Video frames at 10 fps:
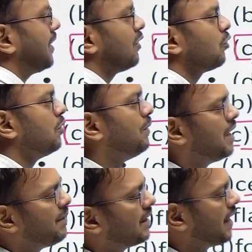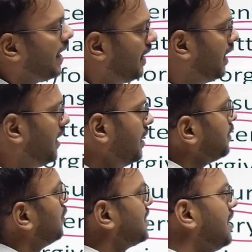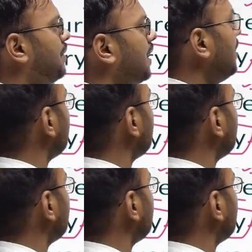बेटा तो कोई बड़ी बात है ही नहीं तो इसलिए बेटा